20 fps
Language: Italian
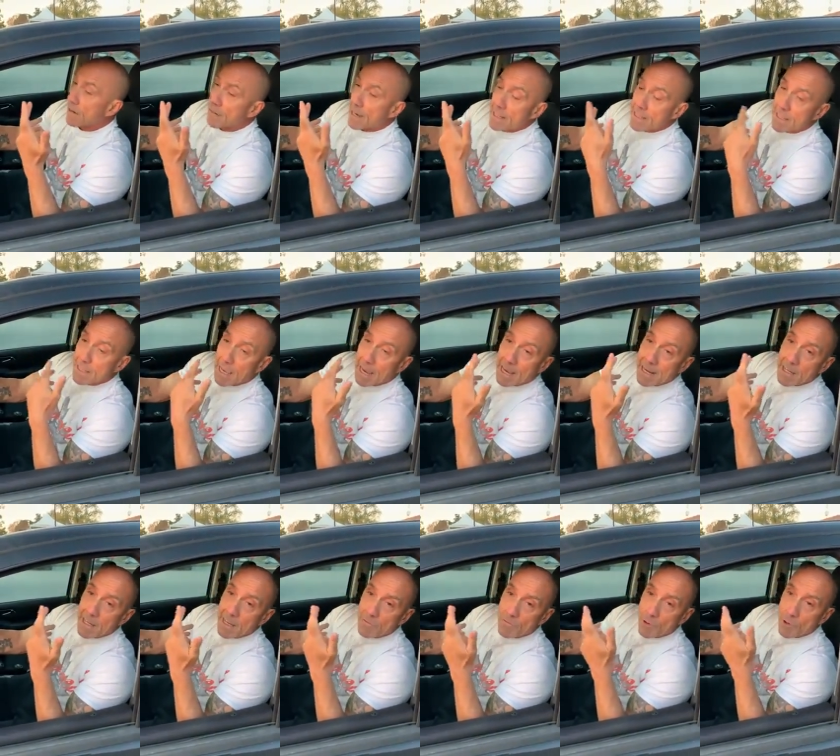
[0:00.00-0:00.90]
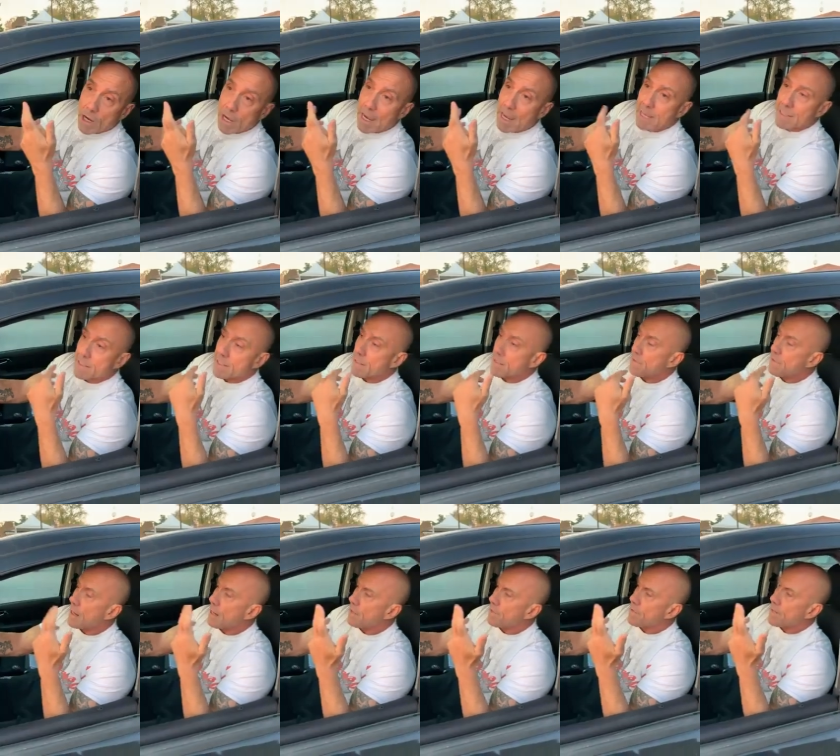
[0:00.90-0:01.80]
avanti anni, avvocati,
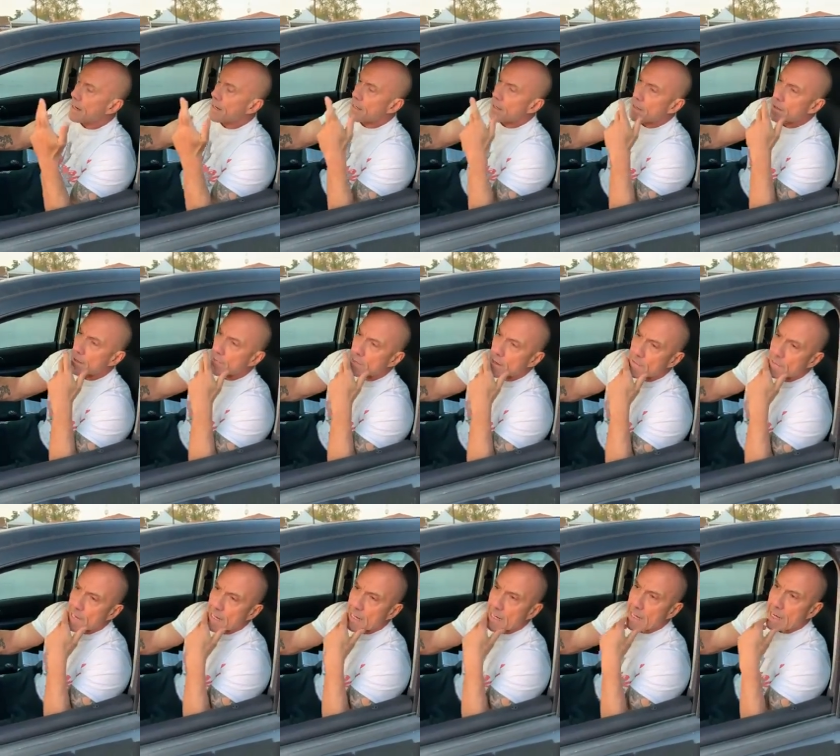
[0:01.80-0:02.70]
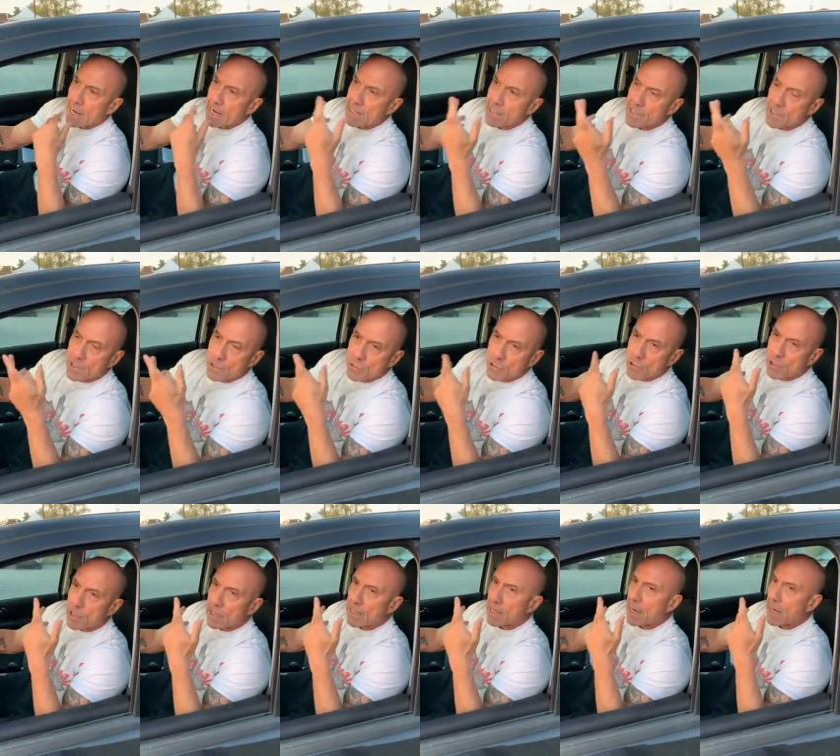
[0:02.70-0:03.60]
vai, fai, fai fare analisi,
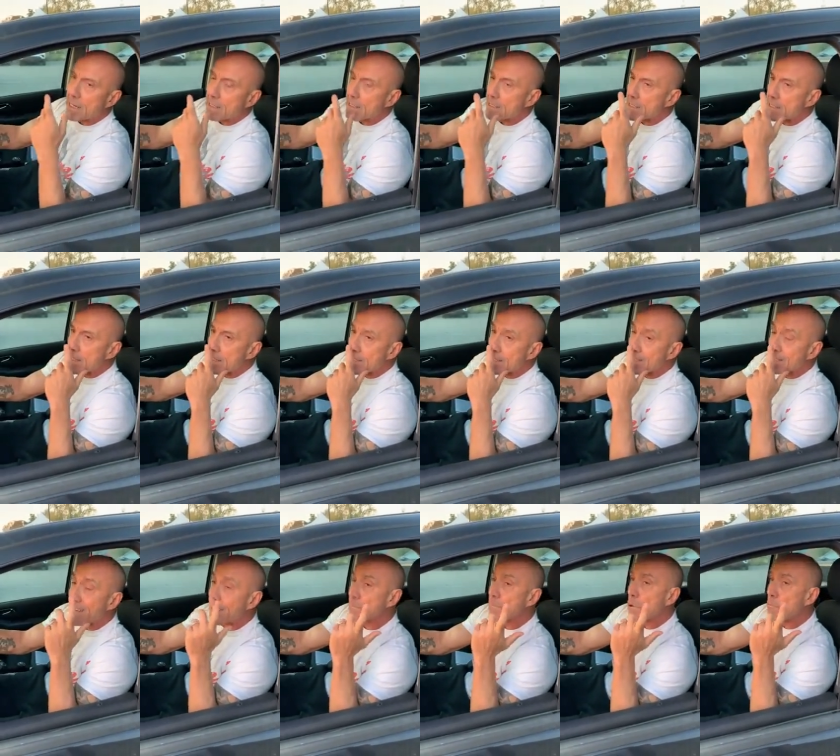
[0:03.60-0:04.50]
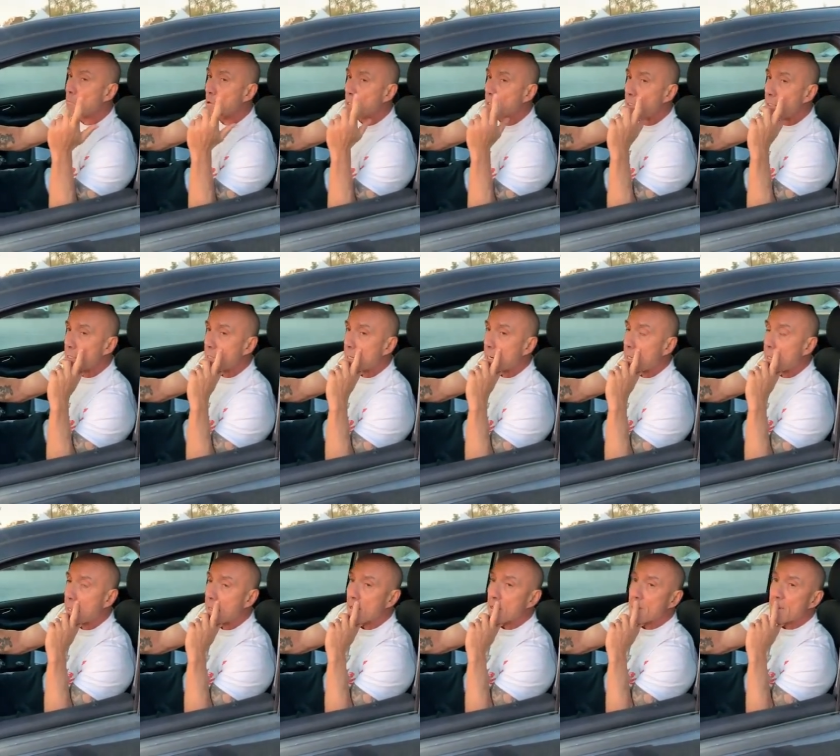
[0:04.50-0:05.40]
controanalisi, salvo poi
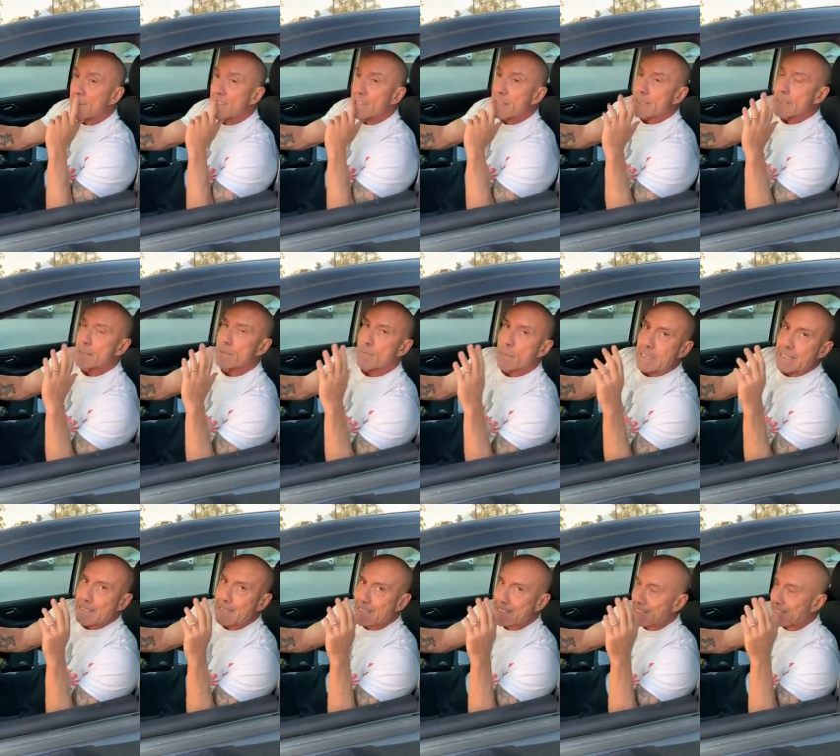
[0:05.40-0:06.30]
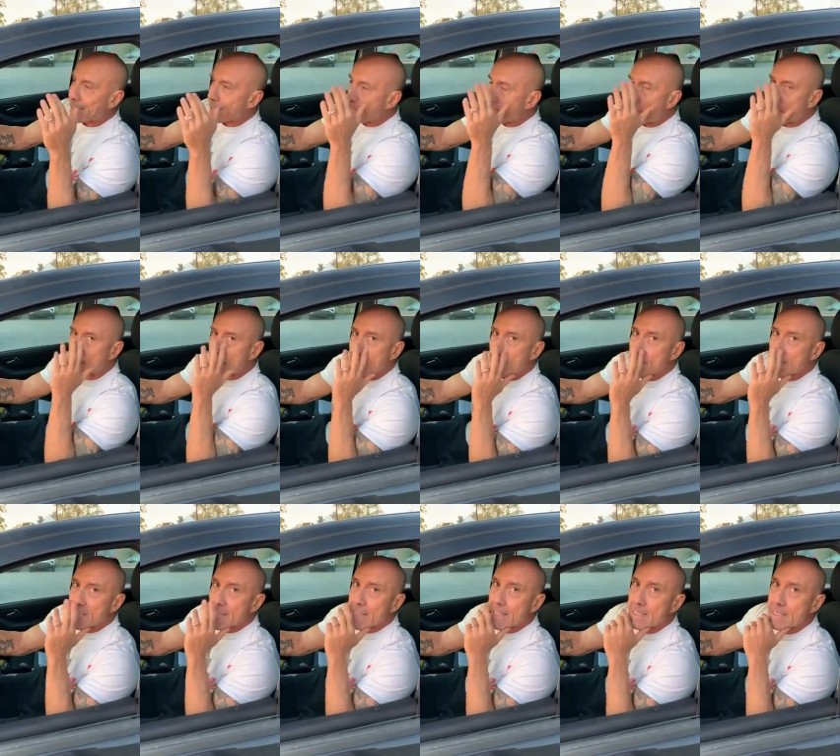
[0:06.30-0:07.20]
dire Porca boia,
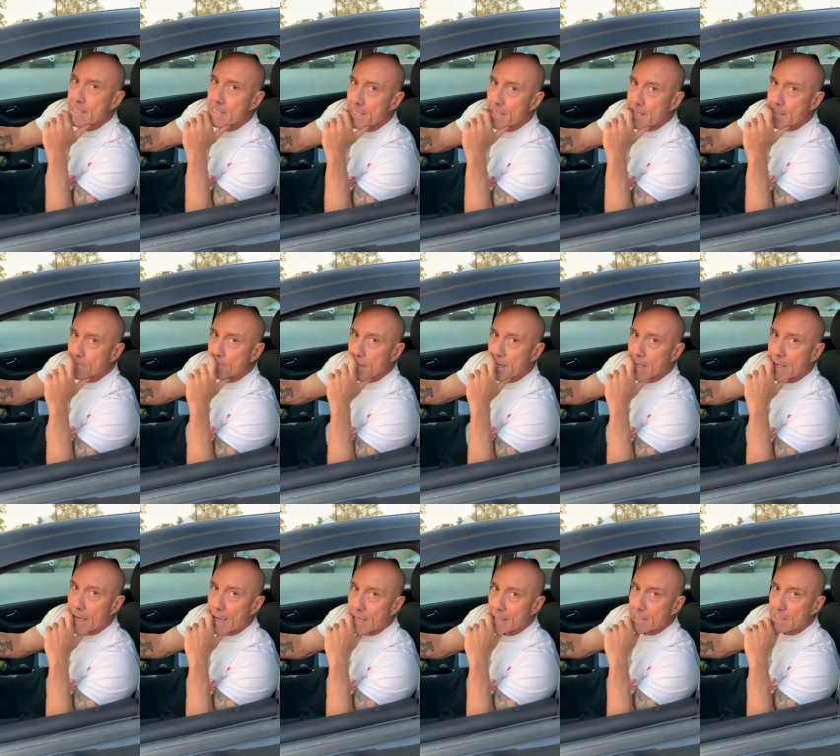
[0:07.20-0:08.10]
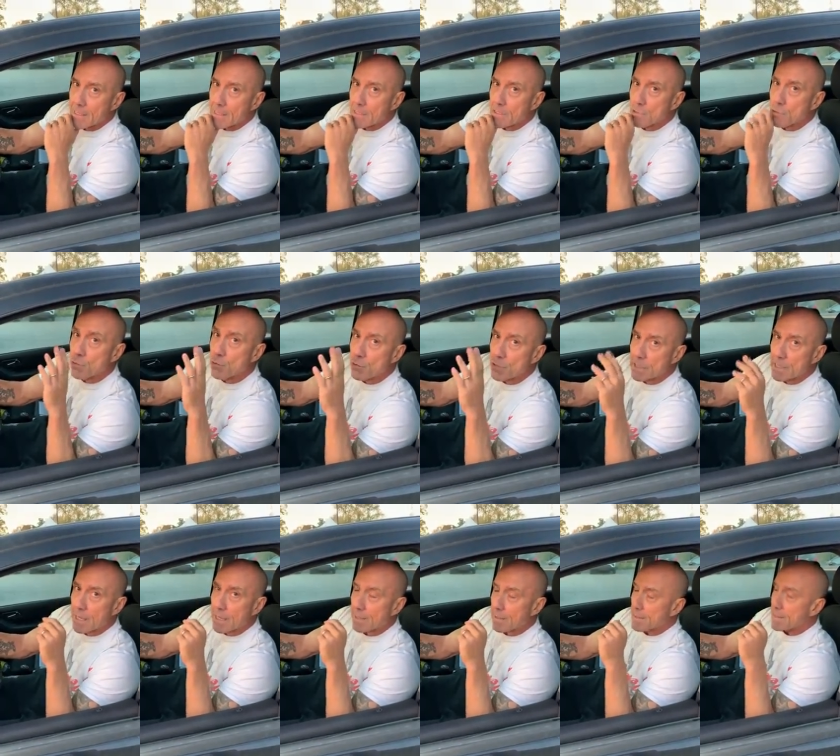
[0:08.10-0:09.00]
mi sa che ci siamo sbagliati,
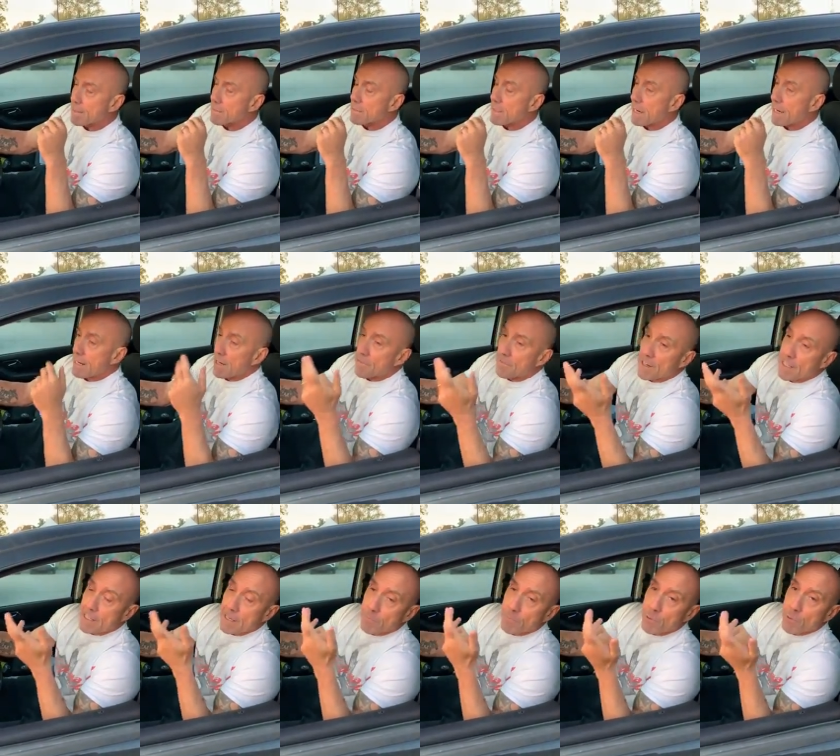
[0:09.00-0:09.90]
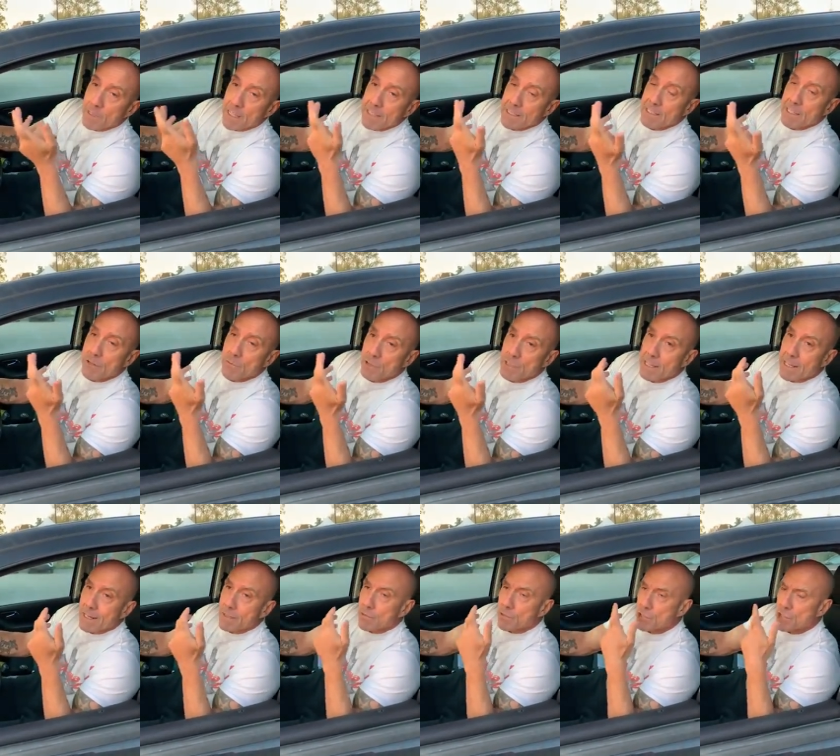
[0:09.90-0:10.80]
scusa. E nel frattempo ti ha
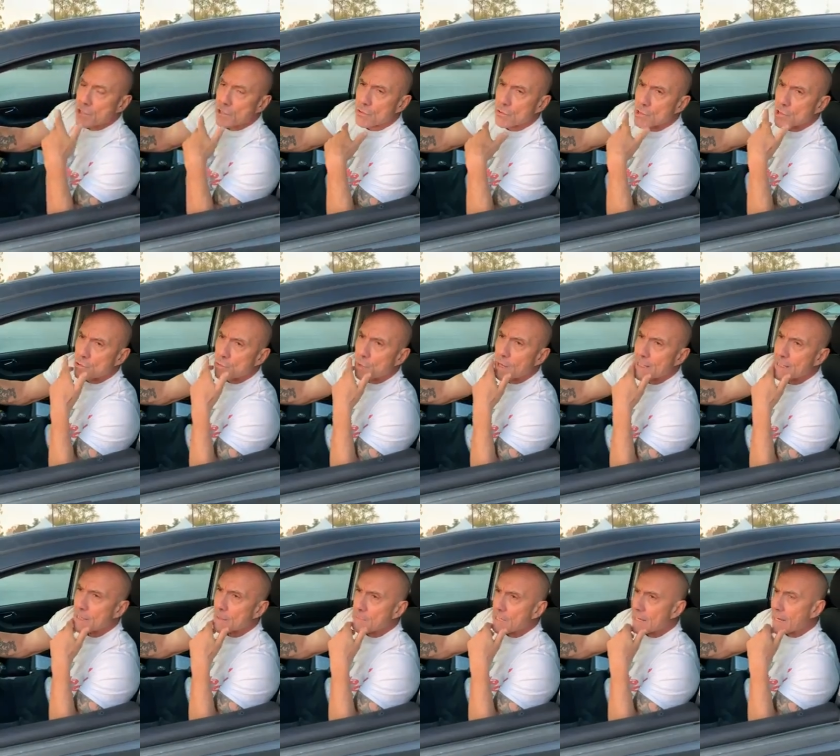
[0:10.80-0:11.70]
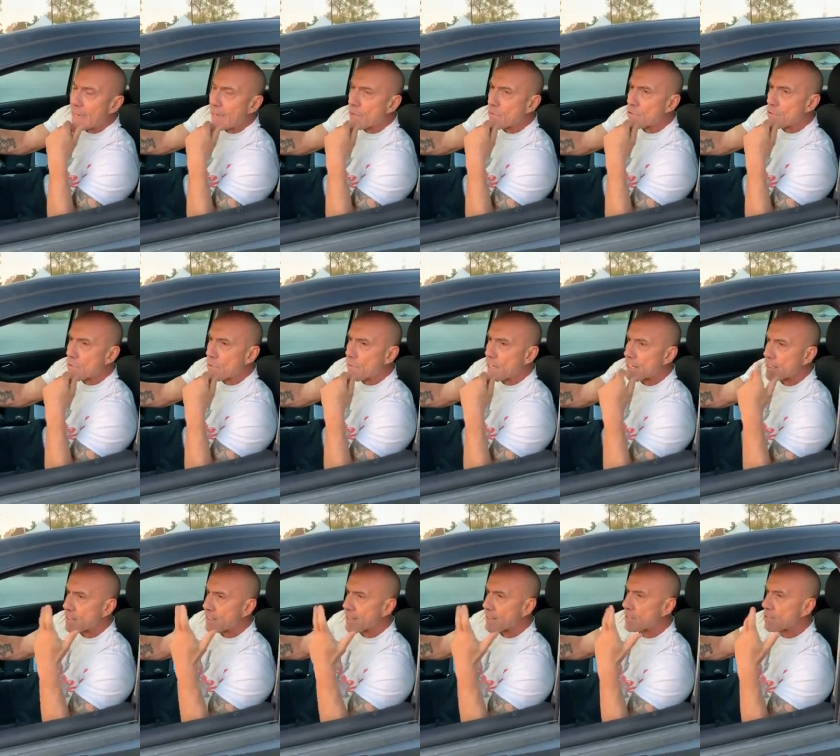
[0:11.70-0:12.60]
sequestrato 150.000 euro di
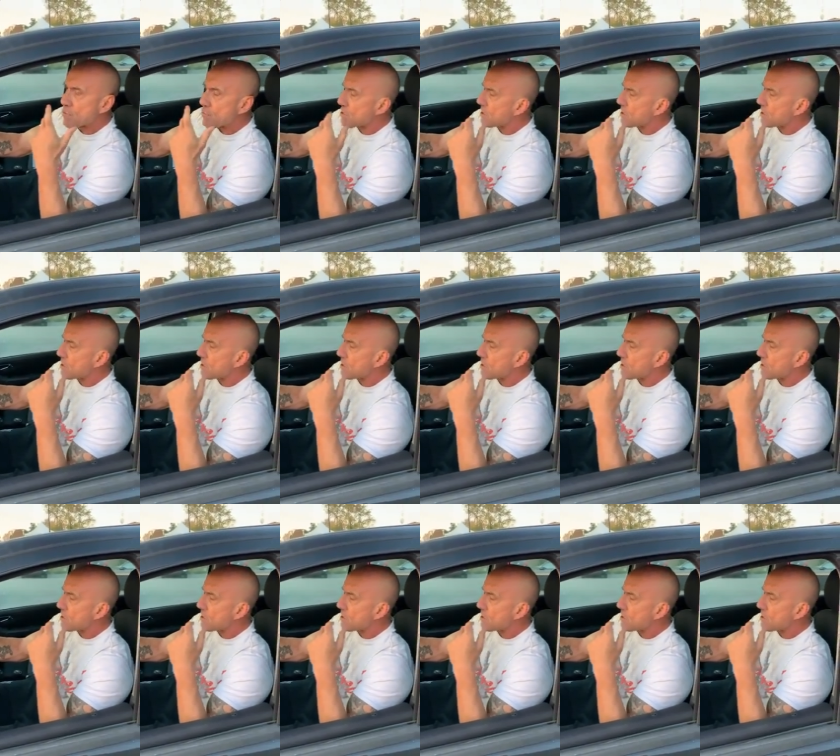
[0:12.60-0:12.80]
merce che sono